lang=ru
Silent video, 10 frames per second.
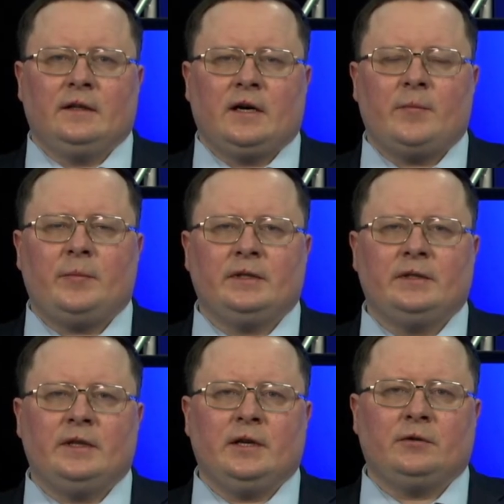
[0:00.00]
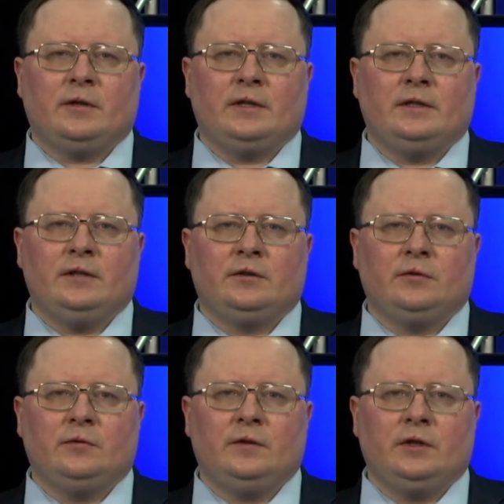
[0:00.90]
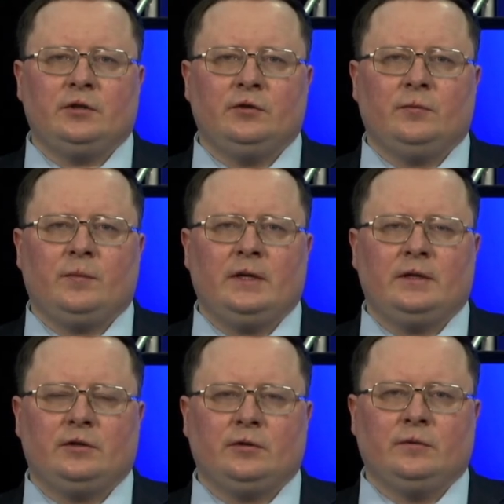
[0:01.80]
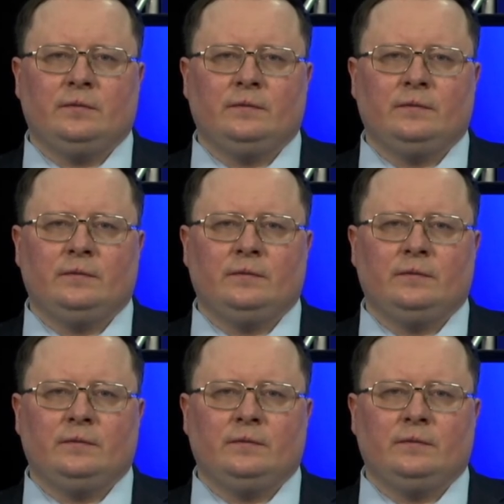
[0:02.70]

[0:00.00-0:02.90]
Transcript: определяют российскую внешнюю политику.